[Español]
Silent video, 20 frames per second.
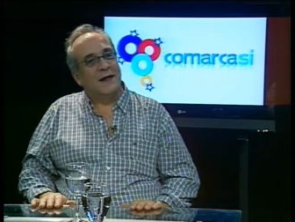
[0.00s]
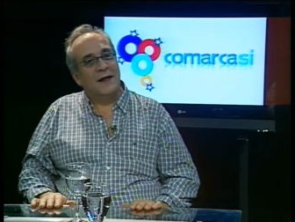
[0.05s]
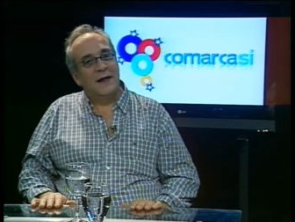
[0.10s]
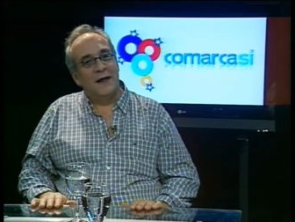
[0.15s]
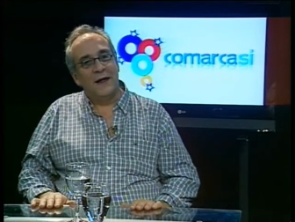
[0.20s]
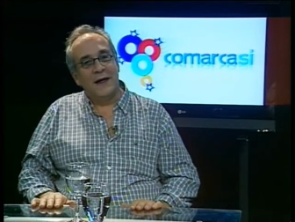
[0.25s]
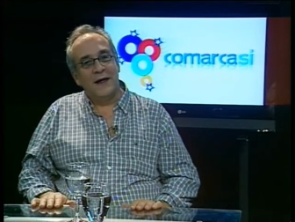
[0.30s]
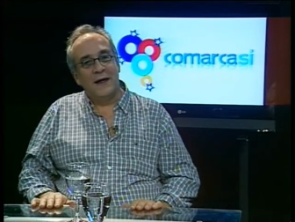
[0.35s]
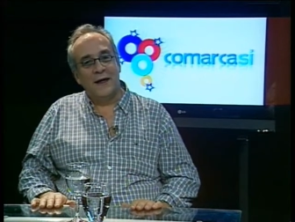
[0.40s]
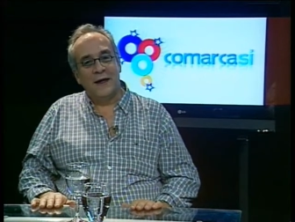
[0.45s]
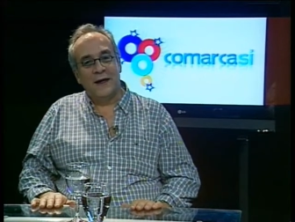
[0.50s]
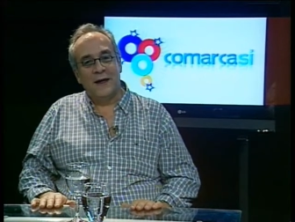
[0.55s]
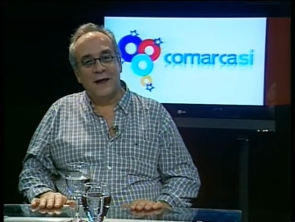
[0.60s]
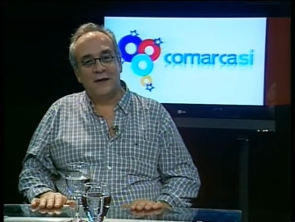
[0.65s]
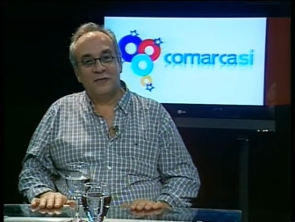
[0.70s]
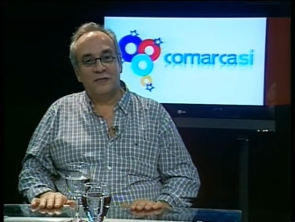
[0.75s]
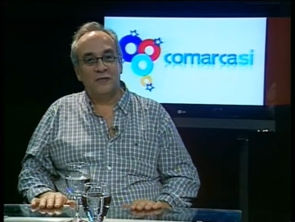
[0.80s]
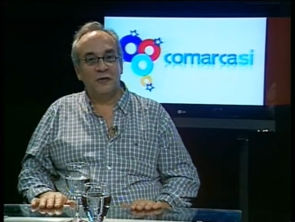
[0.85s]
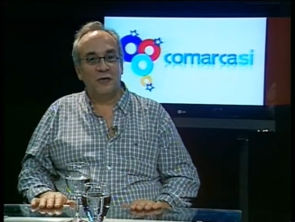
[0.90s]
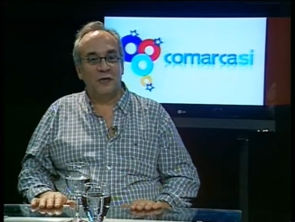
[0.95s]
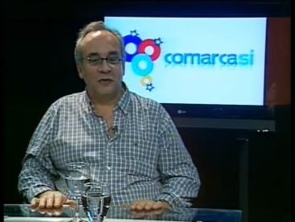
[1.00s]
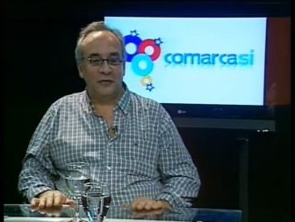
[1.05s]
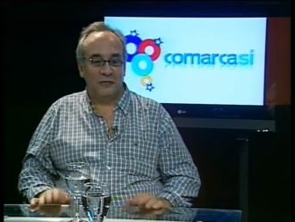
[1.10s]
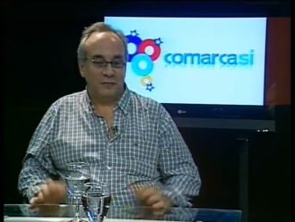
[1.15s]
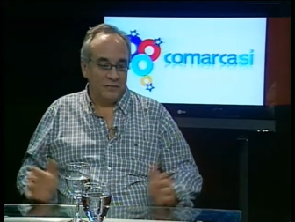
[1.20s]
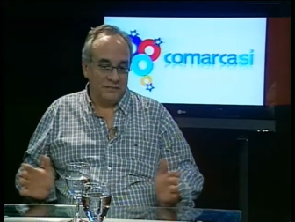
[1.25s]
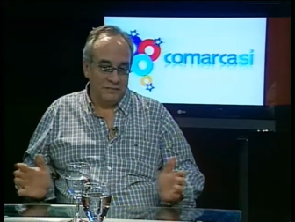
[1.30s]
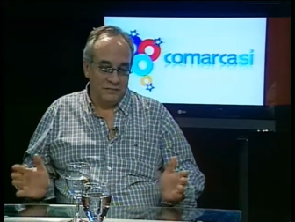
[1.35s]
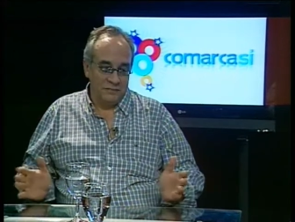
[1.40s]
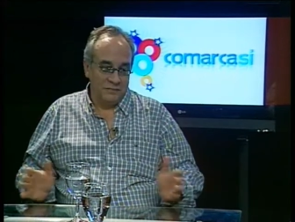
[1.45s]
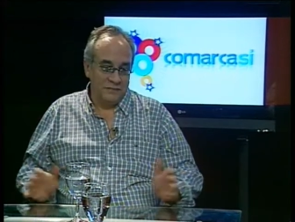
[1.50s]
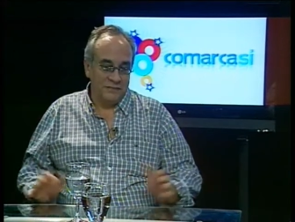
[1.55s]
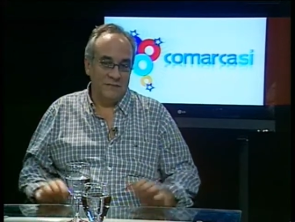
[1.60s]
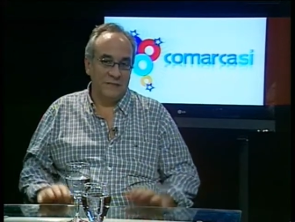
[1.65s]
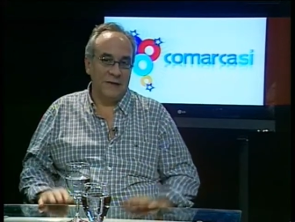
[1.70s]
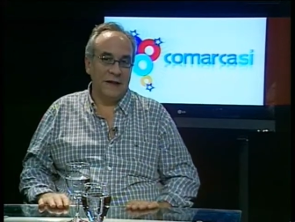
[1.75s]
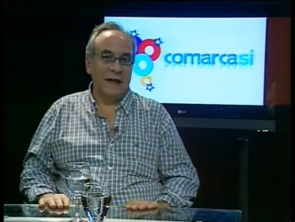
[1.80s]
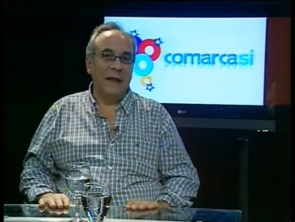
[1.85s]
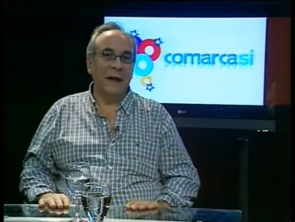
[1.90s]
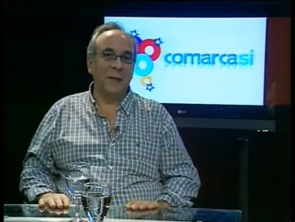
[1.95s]
eh, que es uno,
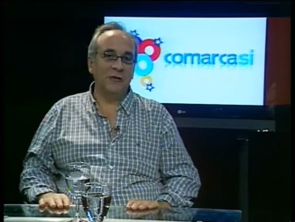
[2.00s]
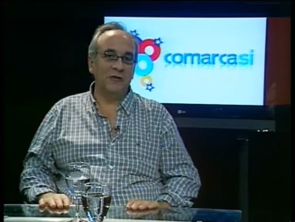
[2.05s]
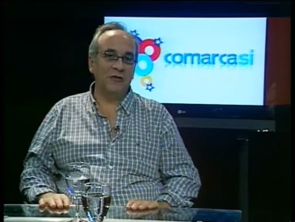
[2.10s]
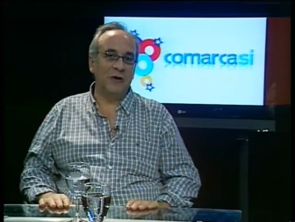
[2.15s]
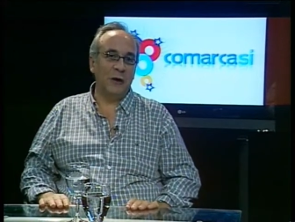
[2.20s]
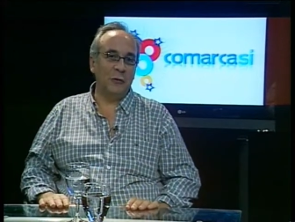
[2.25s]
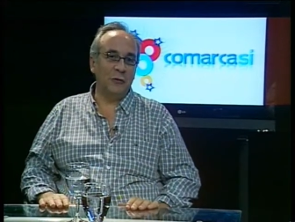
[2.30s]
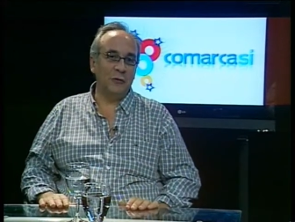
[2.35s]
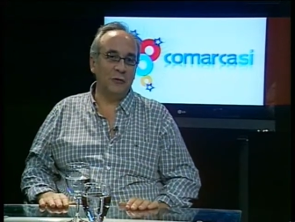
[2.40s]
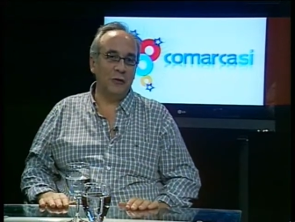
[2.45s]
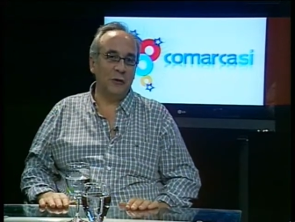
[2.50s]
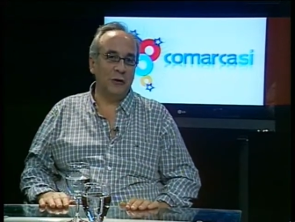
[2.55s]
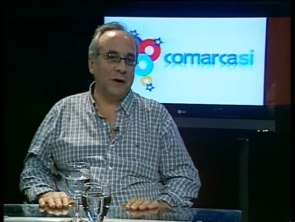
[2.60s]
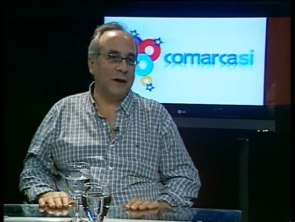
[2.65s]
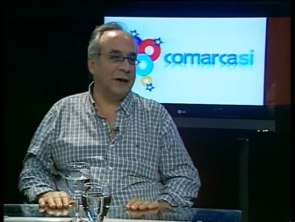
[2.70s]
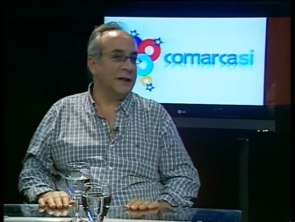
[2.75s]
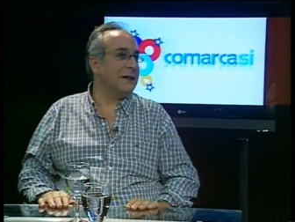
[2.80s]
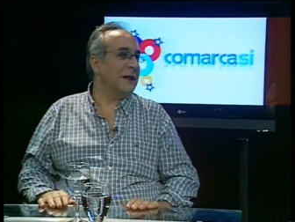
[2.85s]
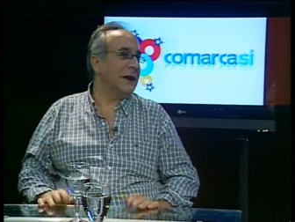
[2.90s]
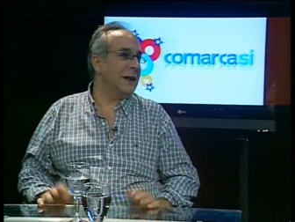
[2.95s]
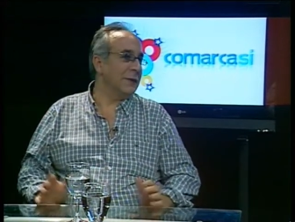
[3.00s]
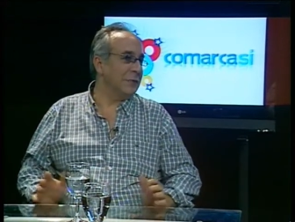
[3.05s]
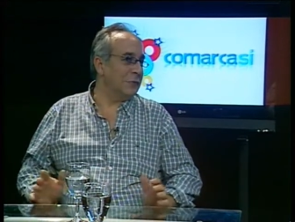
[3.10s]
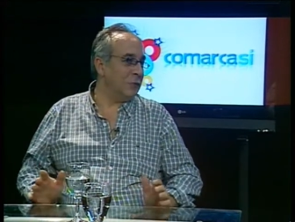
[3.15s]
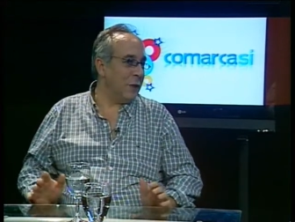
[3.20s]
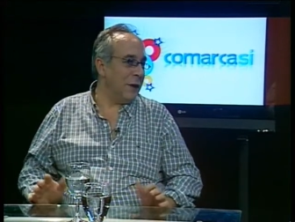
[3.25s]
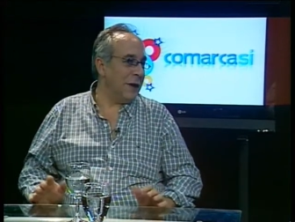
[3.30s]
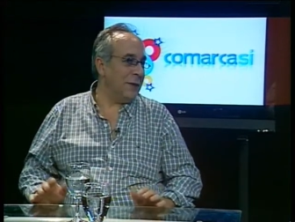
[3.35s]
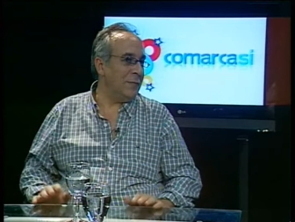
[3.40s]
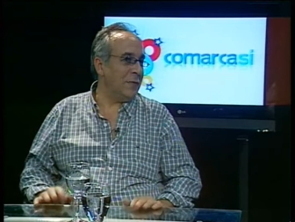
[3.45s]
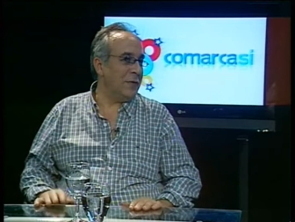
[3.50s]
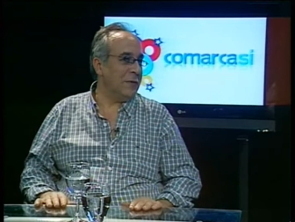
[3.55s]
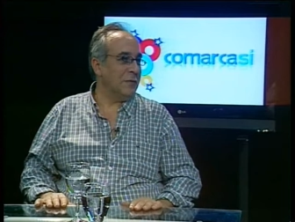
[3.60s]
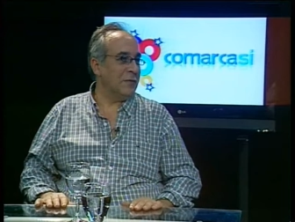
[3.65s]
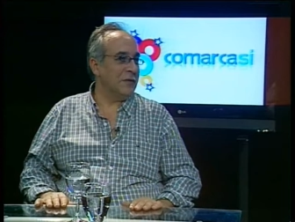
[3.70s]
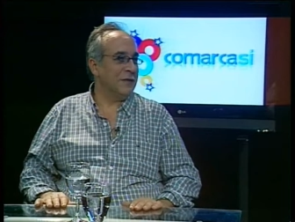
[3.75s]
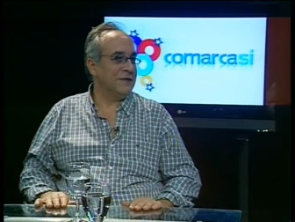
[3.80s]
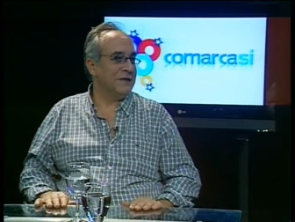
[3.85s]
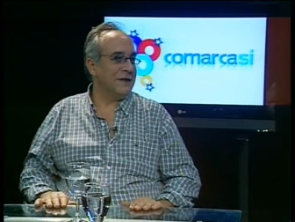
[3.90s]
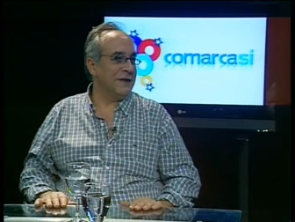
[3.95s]
diríamos, el autor intelectual,
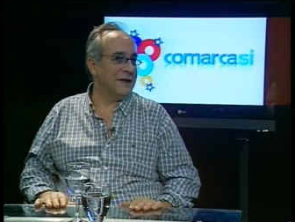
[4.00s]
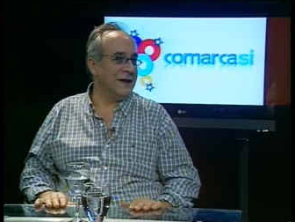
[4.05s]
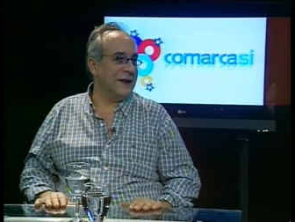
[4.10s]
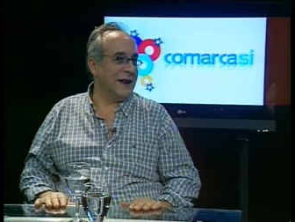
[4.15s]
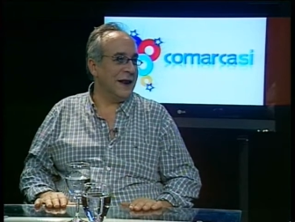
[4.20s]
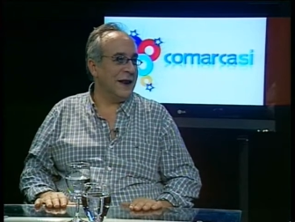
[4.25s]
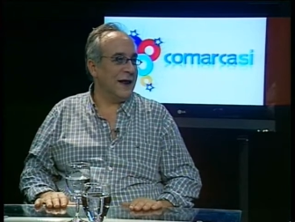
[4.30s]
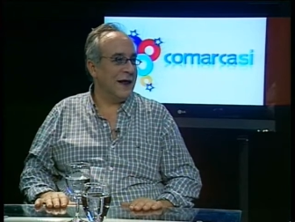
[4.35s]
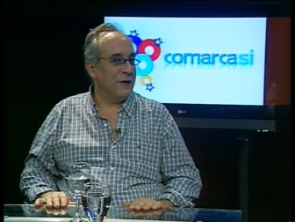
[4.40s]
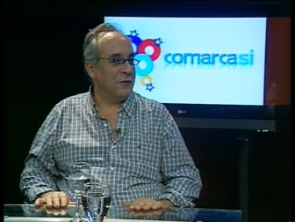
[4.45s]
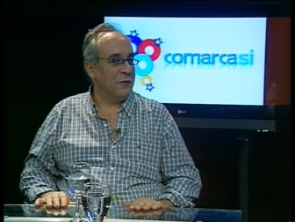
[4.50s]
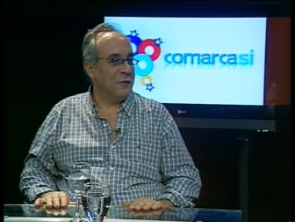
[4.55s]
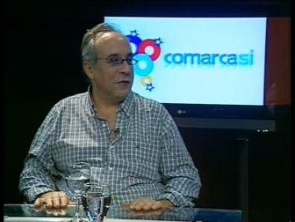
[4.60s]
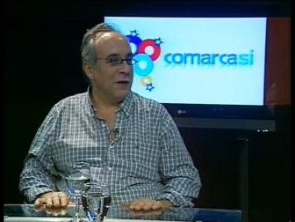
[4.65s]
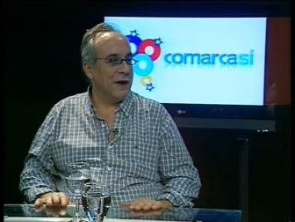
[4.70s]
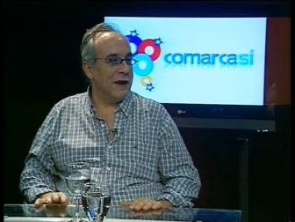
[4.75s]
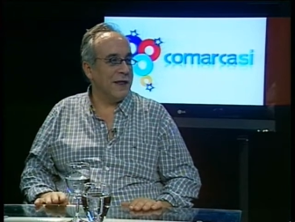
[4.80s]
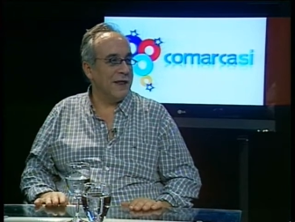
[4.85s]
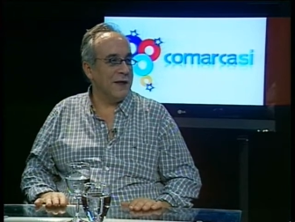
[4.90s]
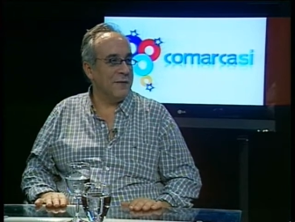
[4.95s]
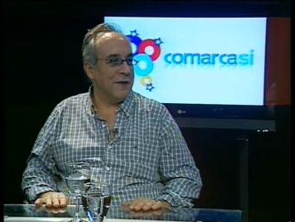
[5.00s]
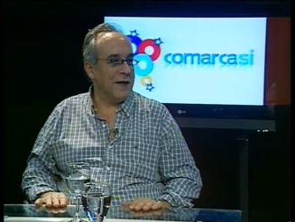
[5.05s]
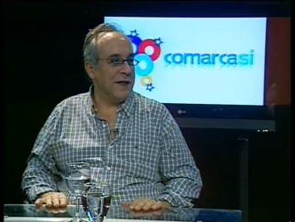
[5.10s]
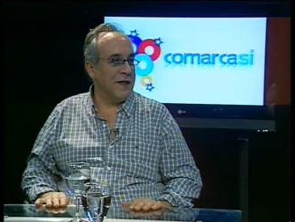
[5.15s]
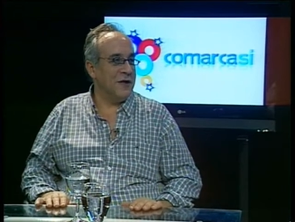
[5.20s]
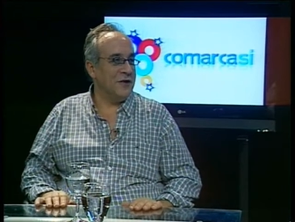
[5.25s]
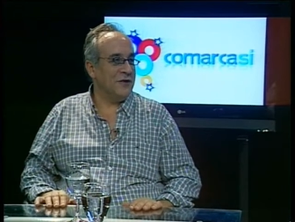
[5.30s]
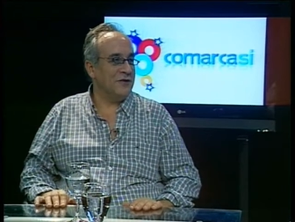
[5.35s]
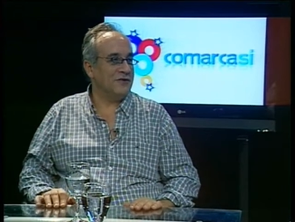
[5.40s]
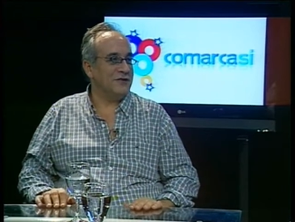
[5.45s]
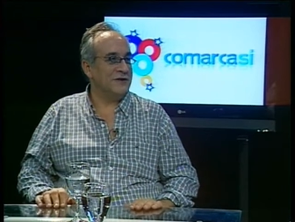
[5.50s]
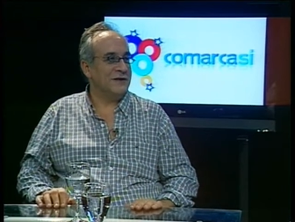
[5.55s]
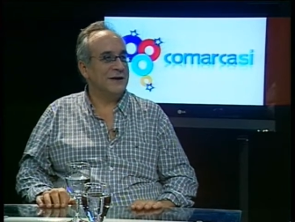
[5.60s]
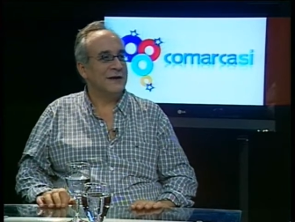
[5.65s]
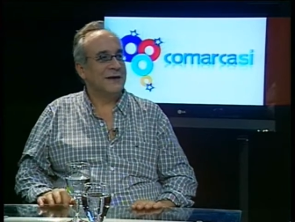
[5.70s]
podemos decir, de la nueva ley de medios,